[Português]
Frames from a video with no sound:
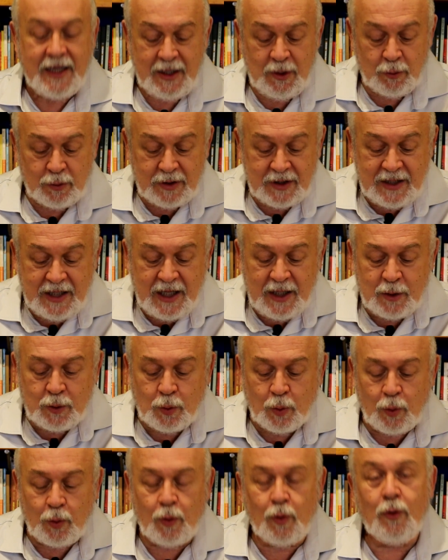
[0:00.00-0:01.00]
E o
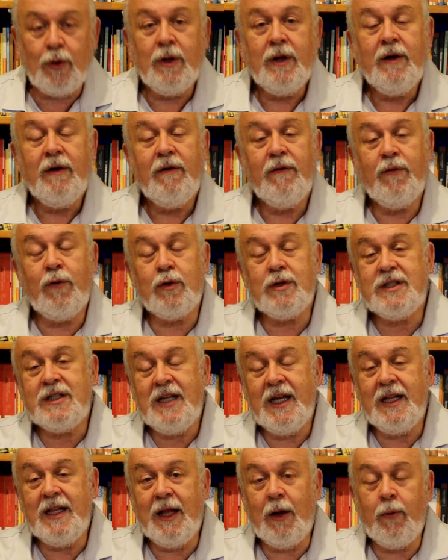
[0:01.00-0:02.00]
título
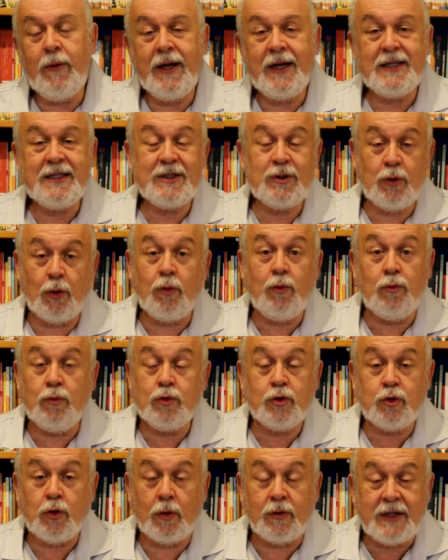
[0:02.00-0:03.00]
você não é
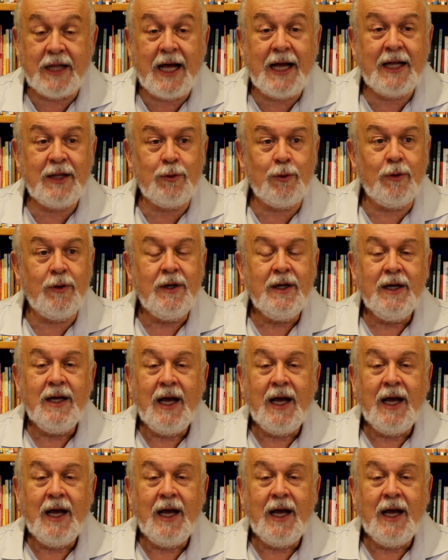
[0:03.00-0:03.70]
um soldado,